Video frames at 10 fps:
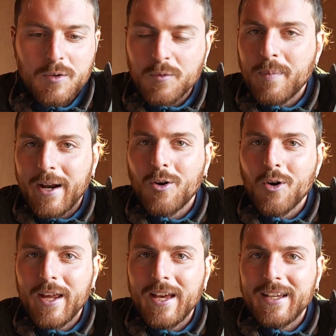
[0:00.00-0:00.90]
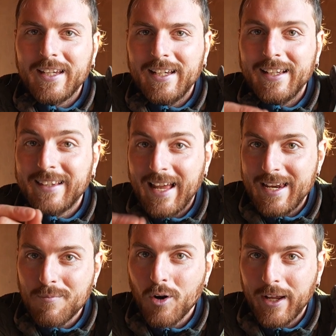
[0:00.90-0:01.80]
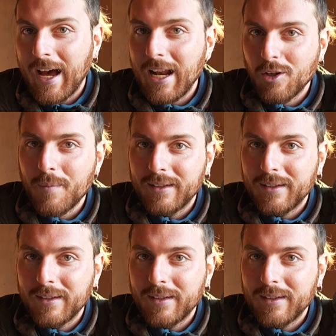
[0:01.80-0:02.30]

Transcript: un paragone, il tè al limone caldo al